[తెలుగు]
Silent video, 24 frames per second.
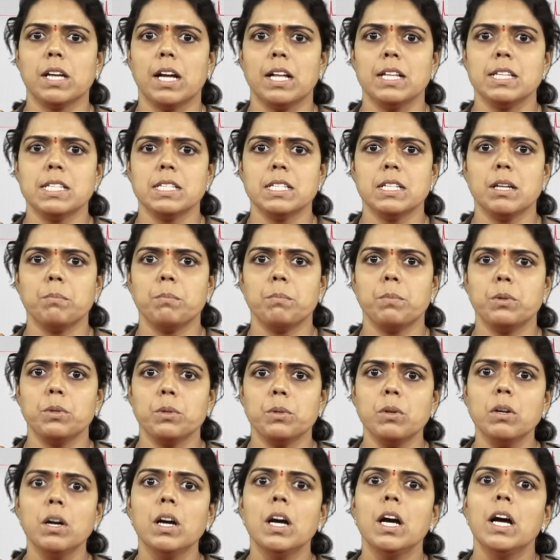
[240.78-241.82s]

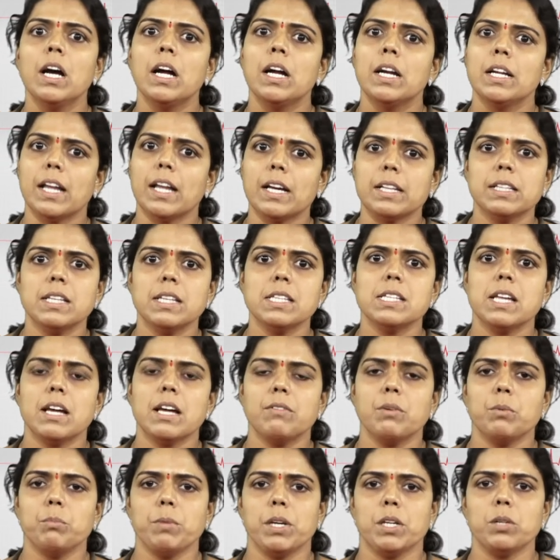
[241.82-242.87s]
కలిసినప్పుడు
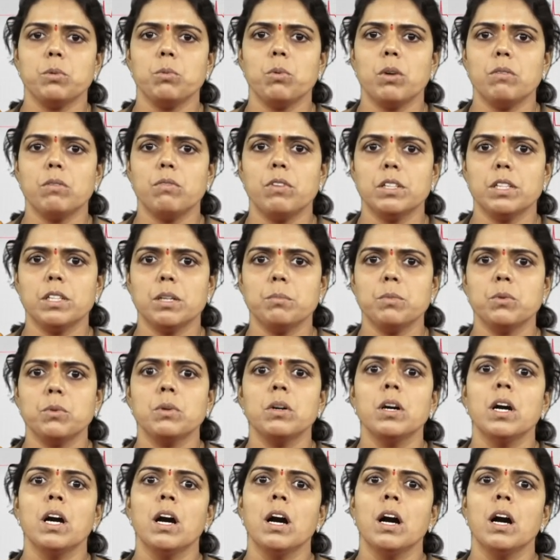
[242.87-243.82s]
రక్తస్రావం ఎక్కువ అవ్వటము